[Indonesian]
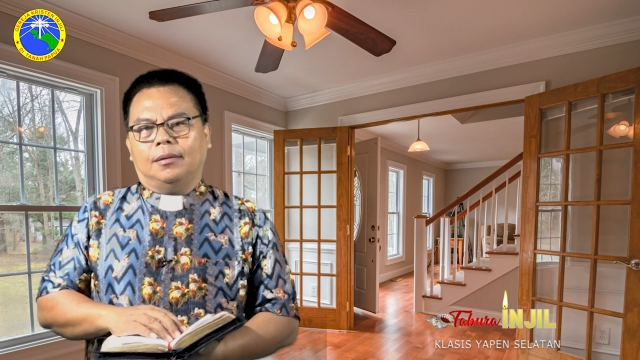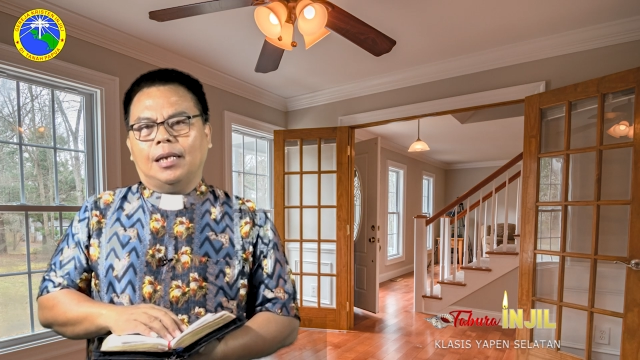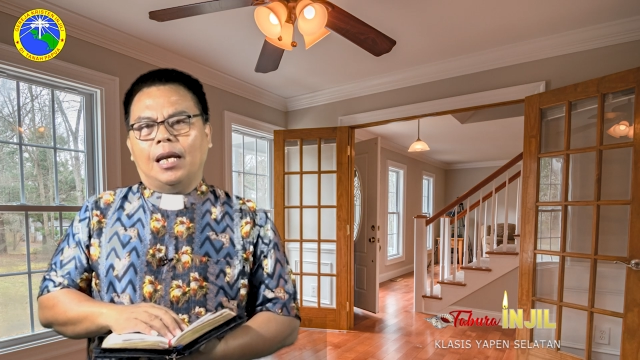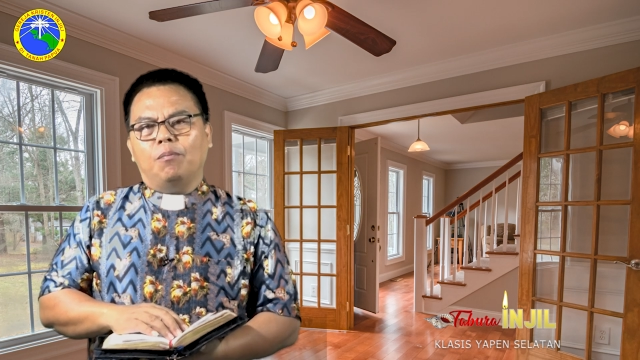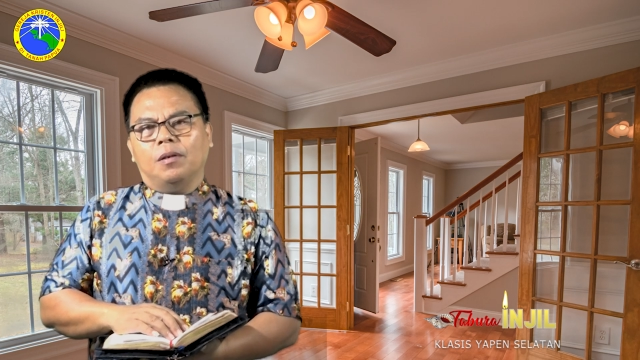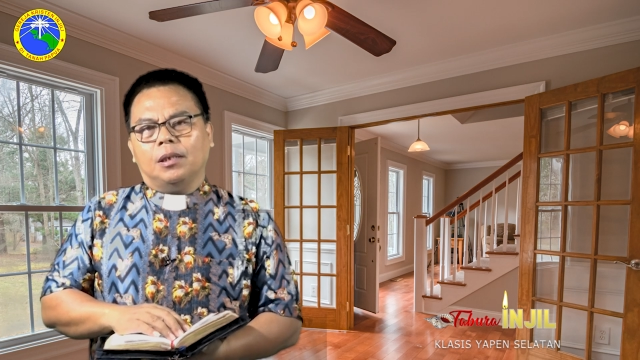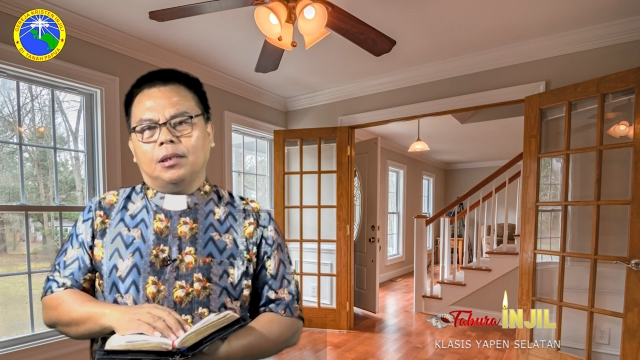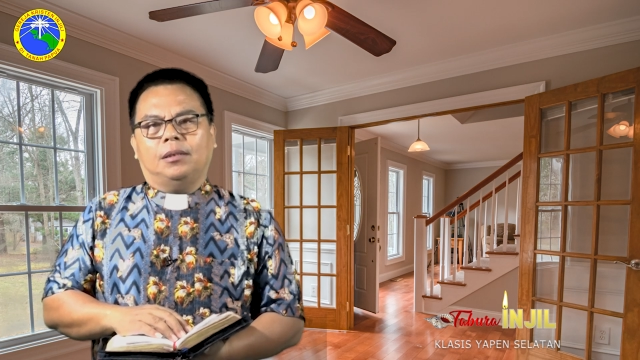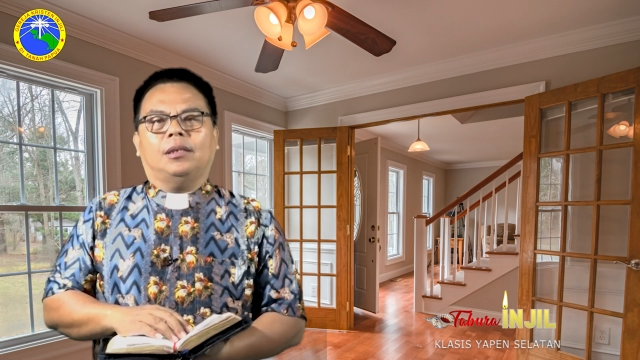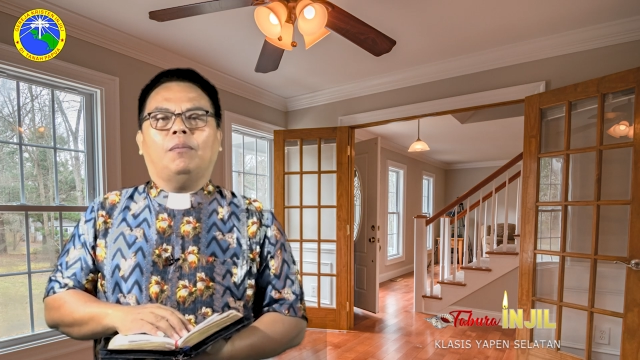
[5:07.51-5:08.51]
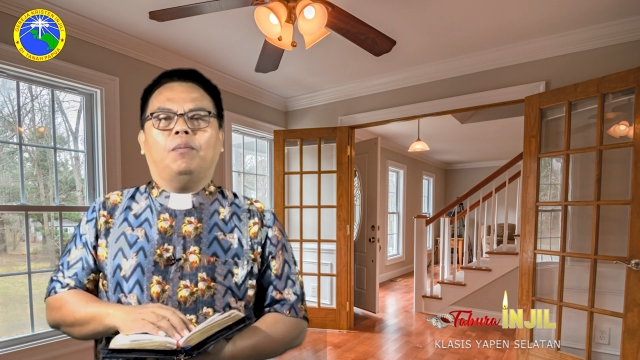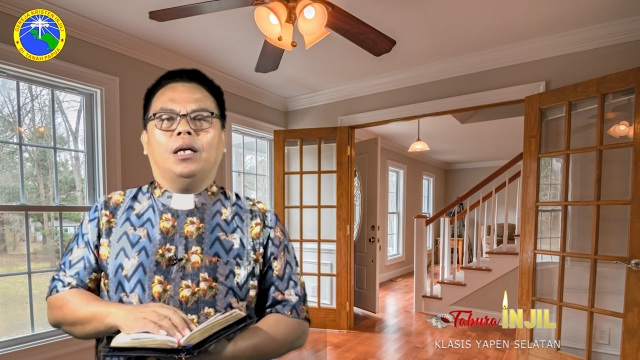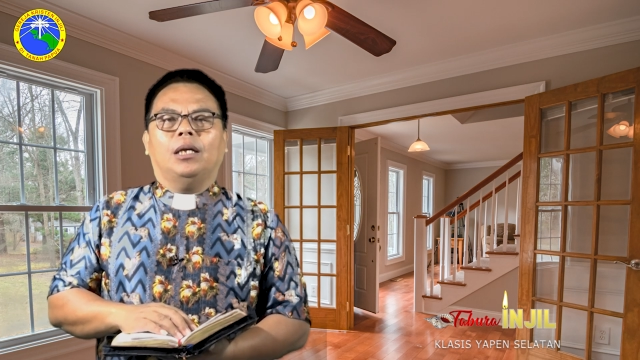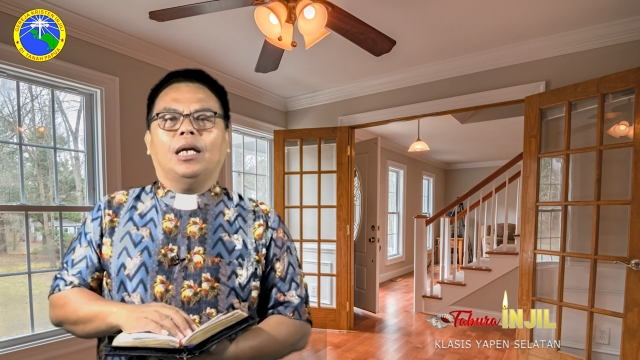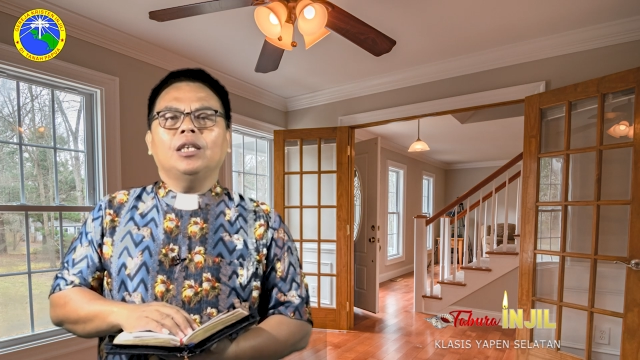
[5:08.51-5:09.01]
dalam
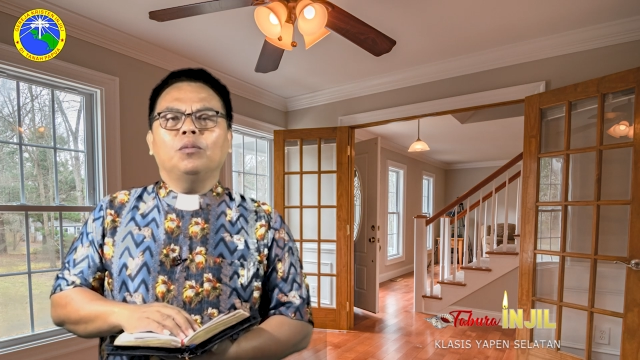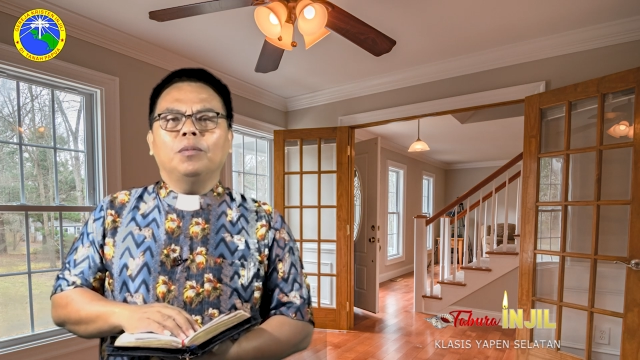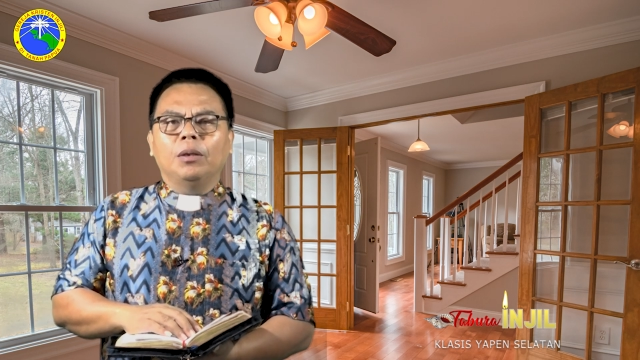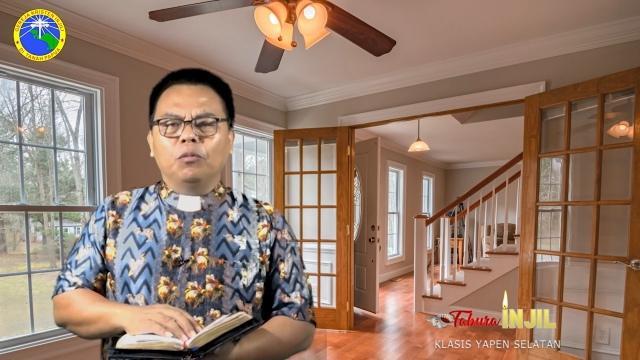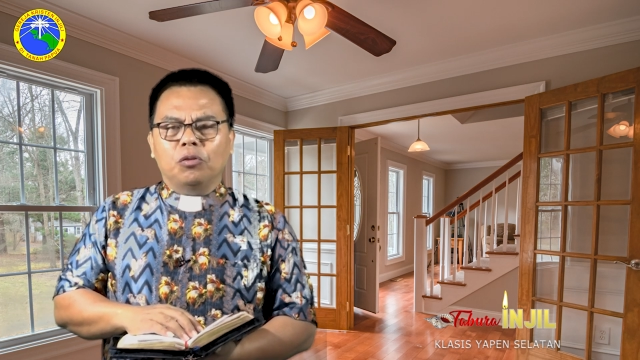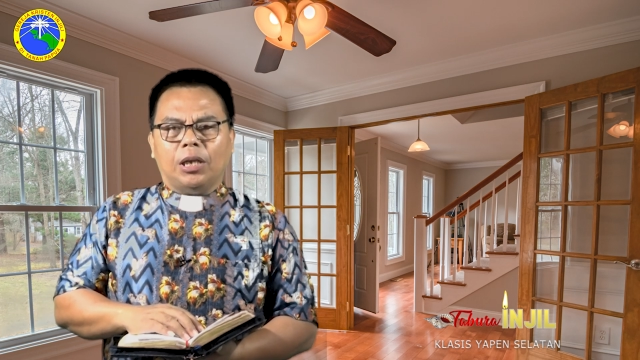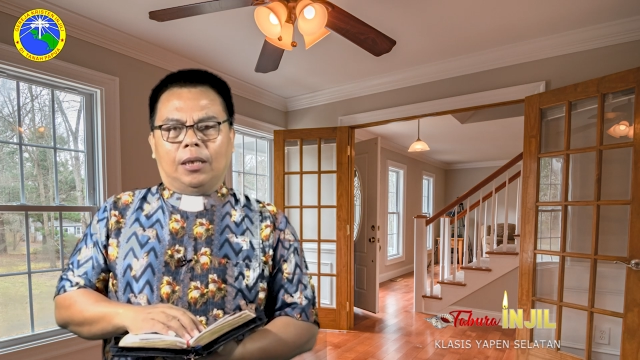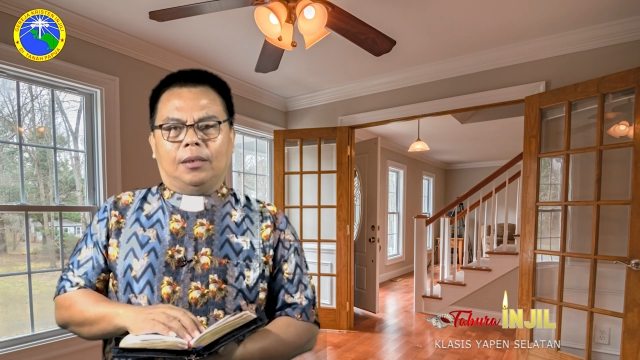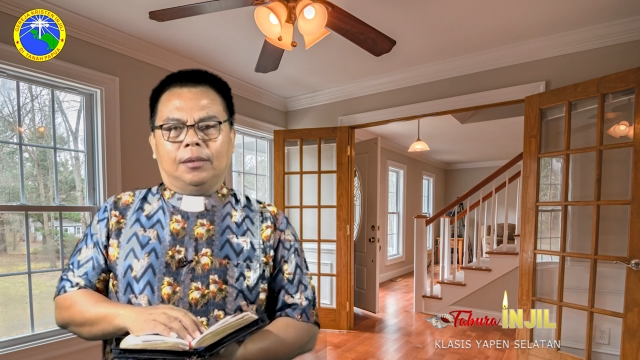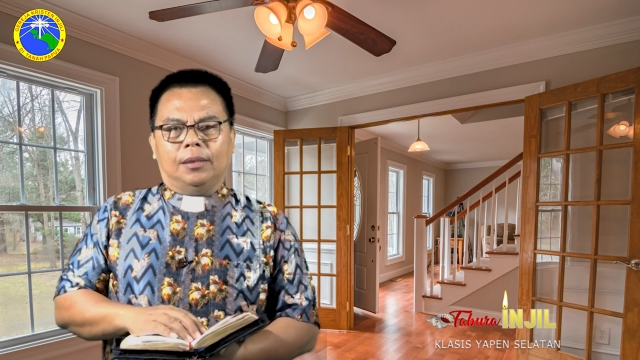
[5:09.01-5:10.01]
mencapai atau menemukan